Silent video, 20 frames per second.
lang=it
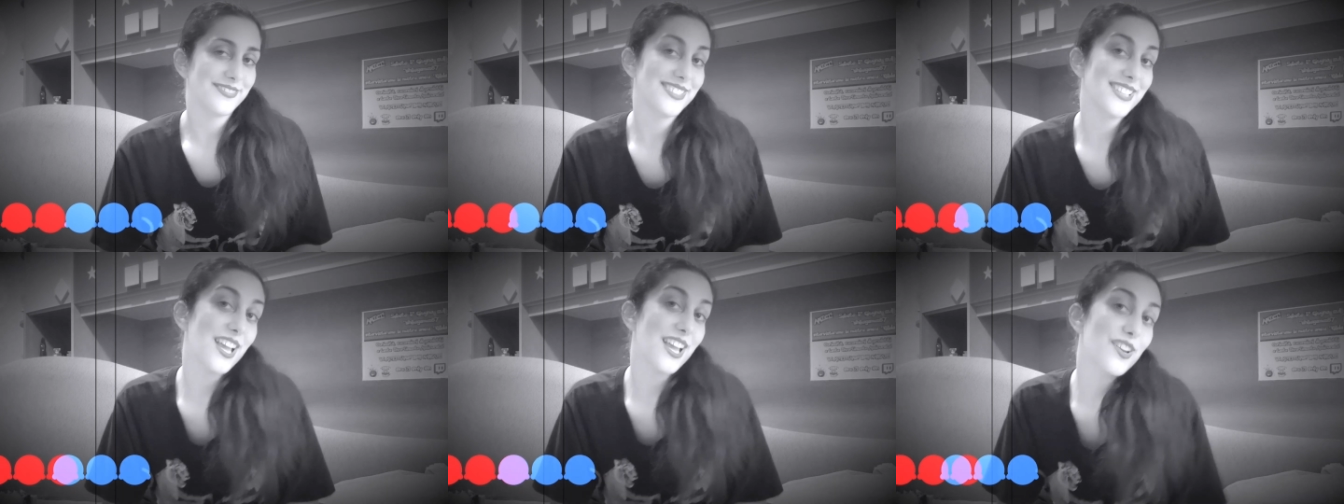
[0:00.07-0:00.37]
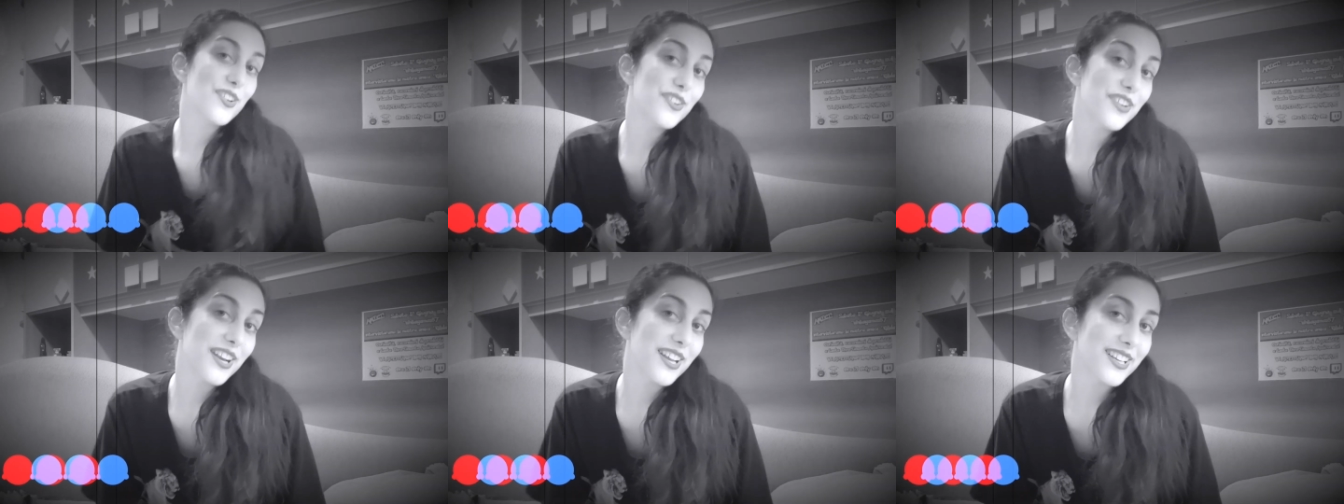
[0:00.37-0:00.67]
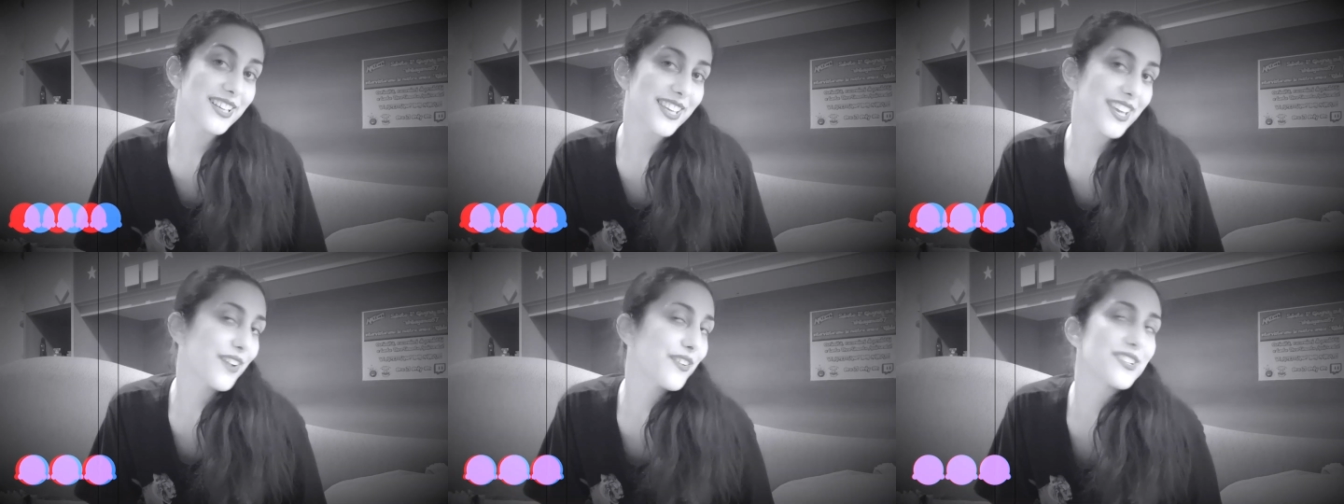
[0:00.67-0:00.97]
allora
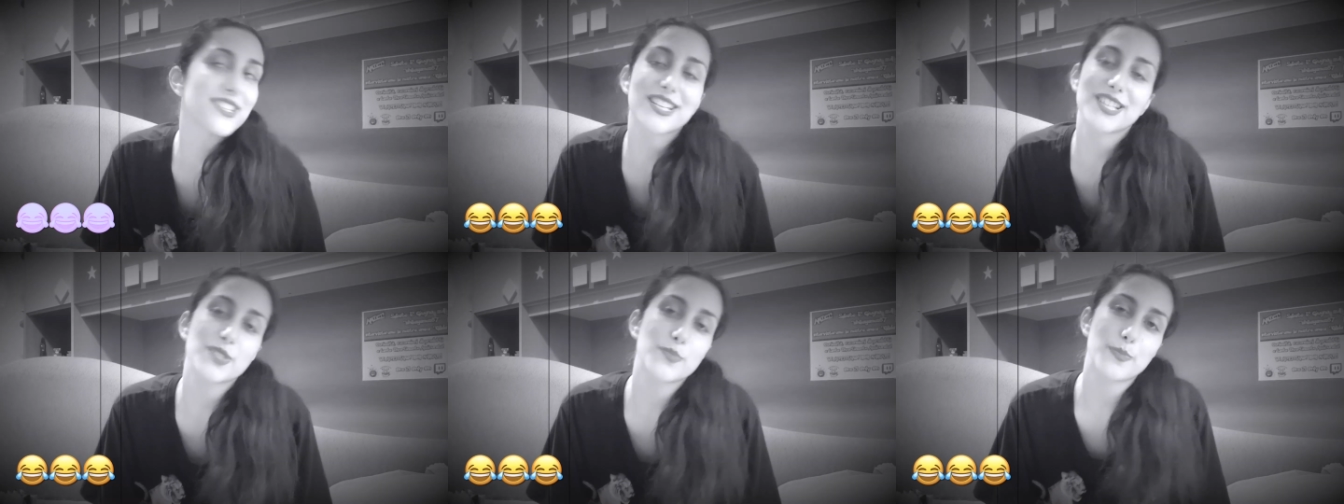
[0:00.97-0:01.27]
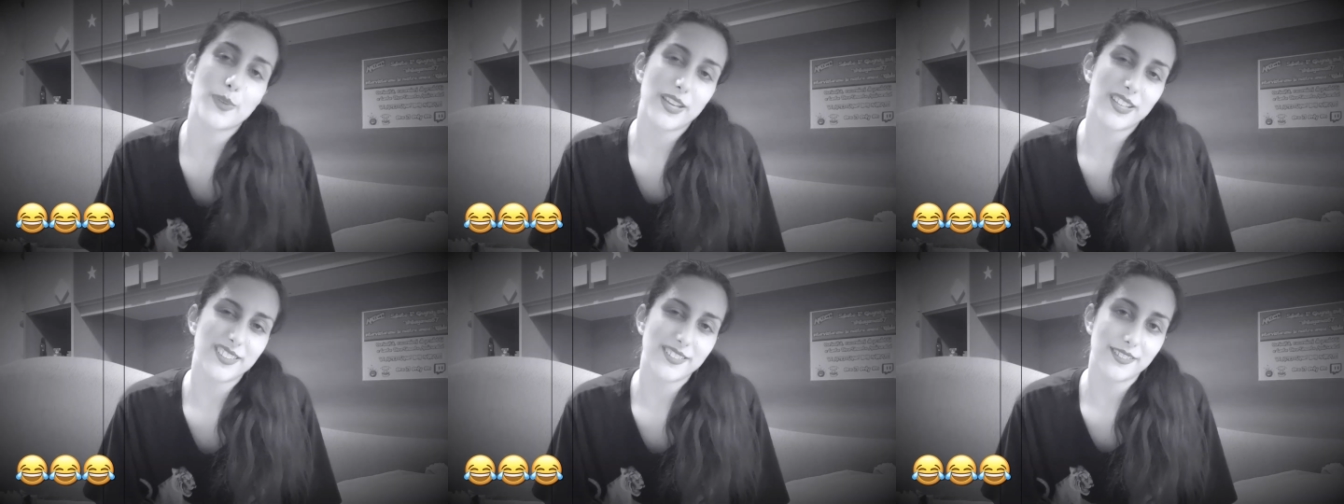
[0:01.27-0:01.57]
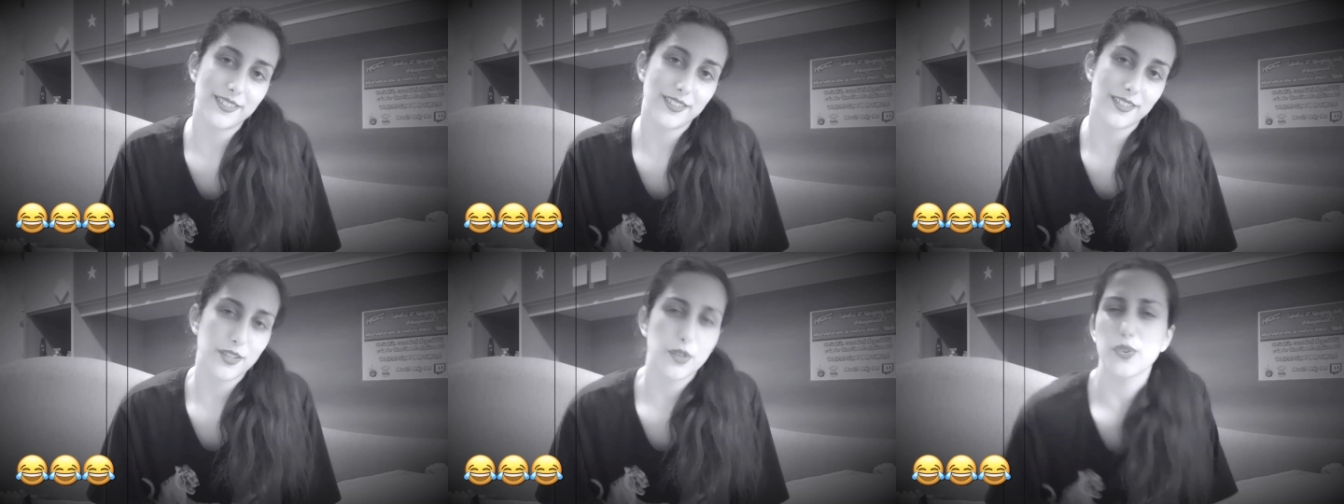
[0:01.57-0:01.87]
che cosa aspetti?
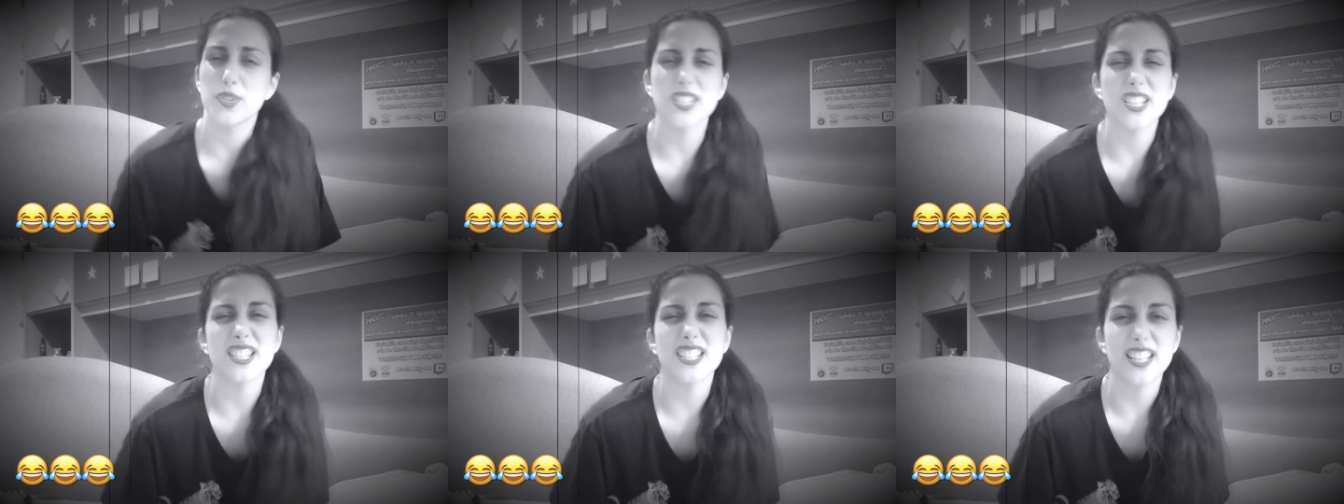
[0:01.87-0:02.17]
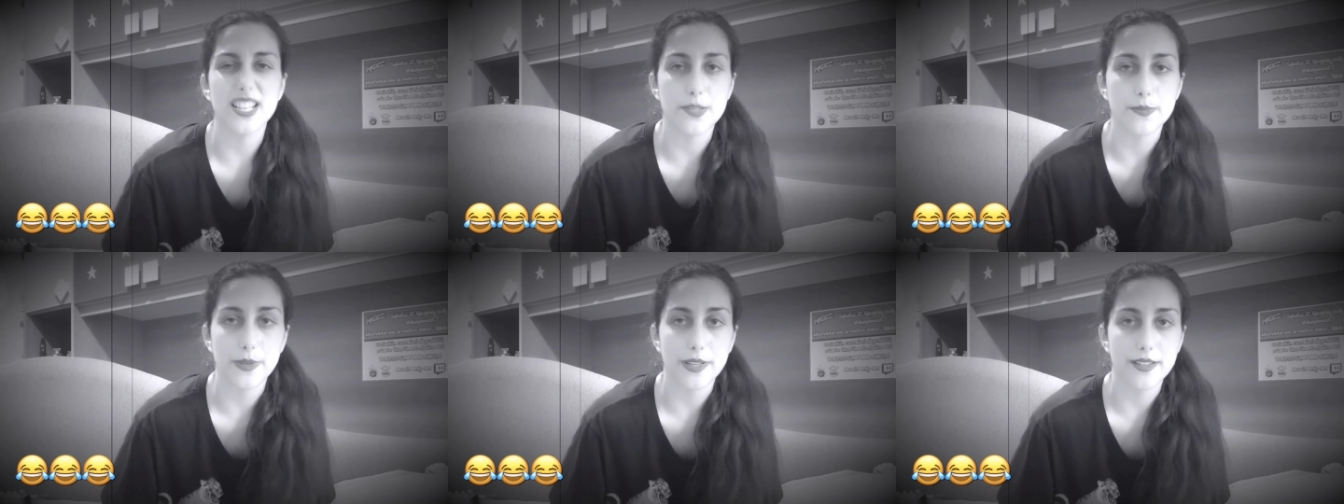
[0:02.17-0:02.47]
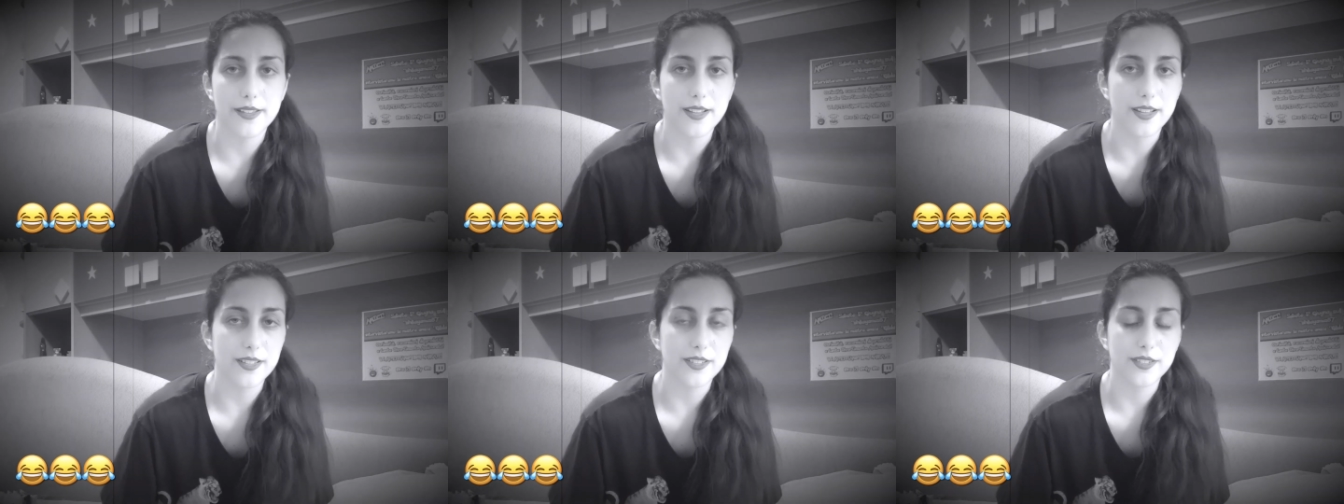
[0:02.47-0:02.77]
Cosa stai
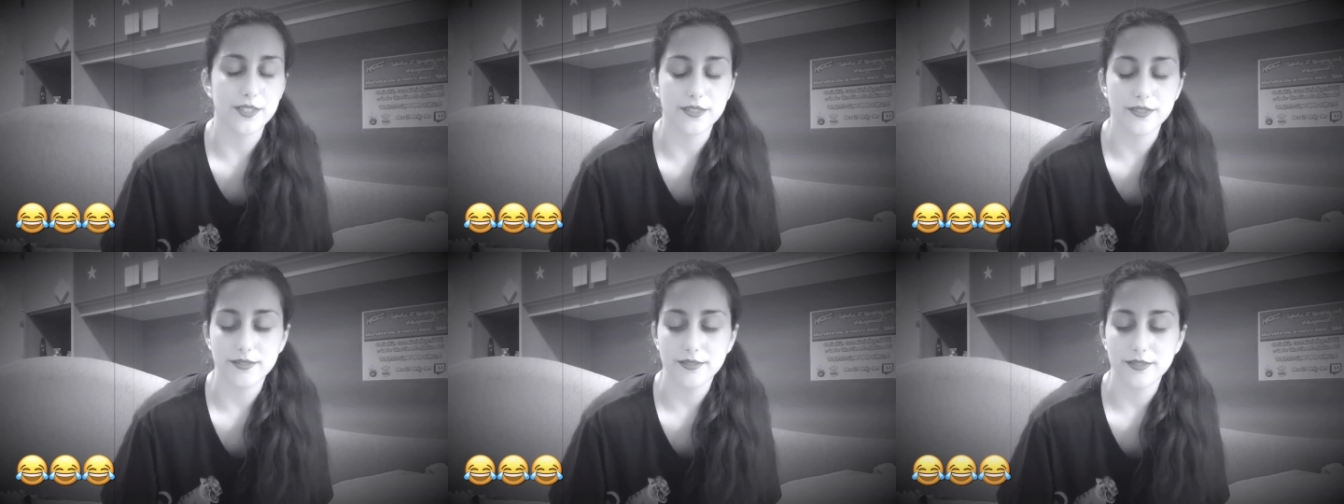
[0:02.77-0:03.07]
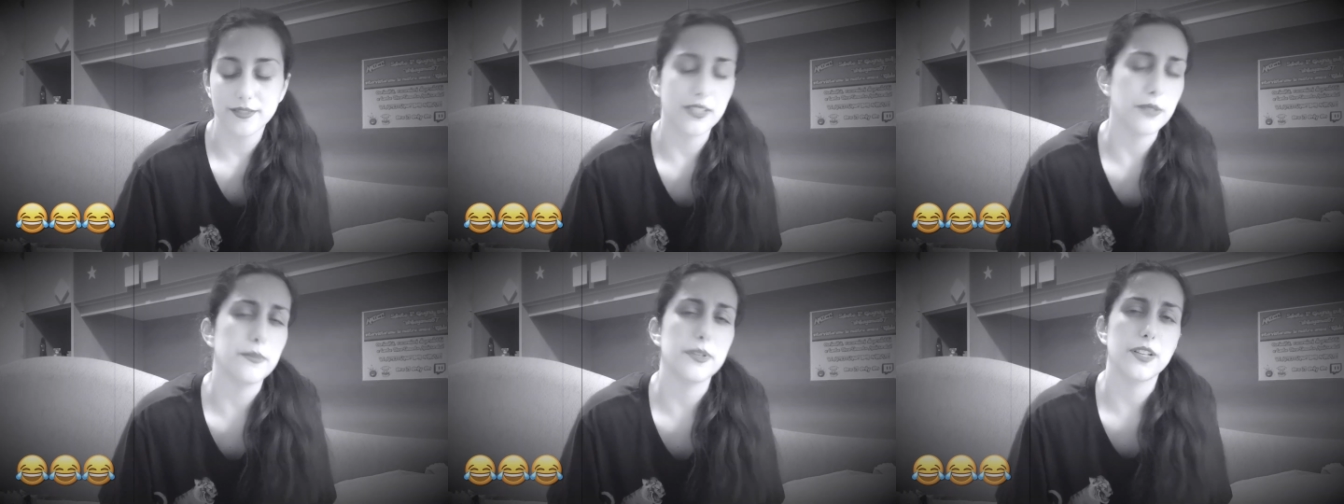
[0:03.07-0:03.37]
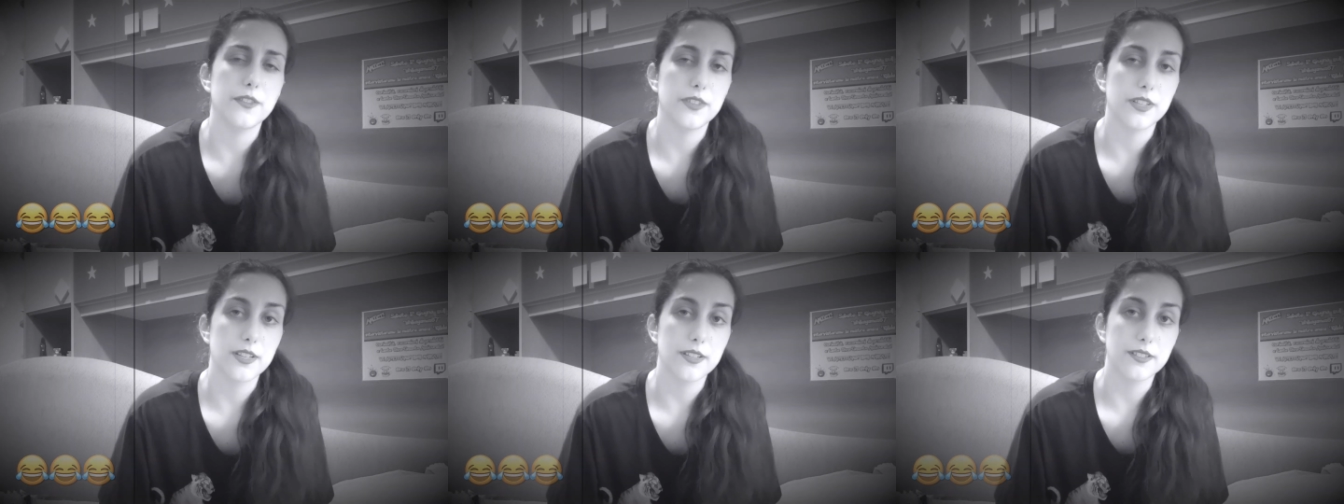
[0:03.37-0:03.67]
aspettando? Dimmi la
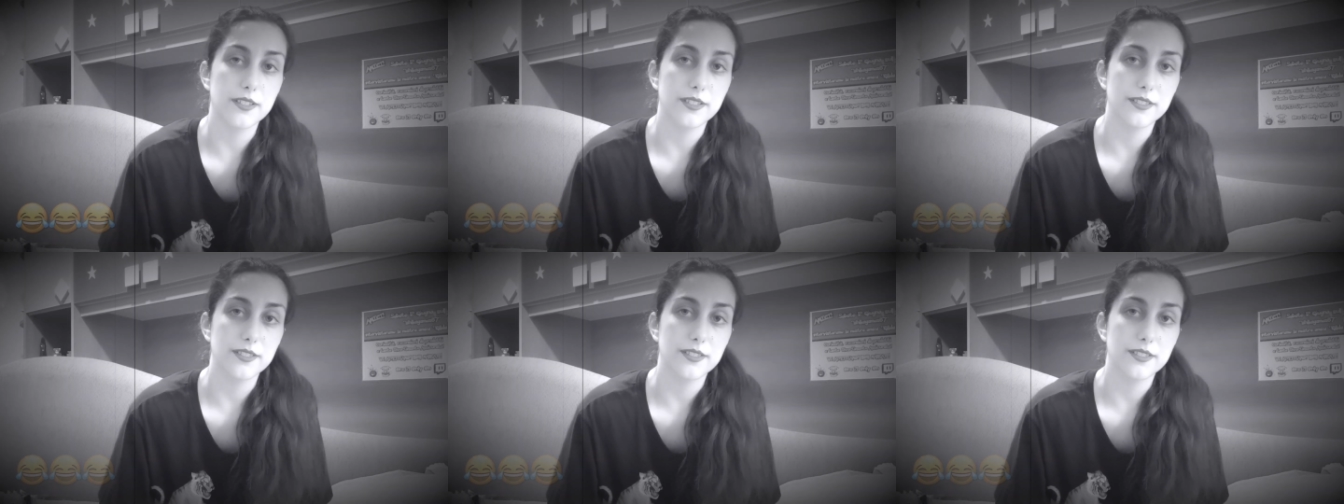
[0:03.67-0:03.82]
verità.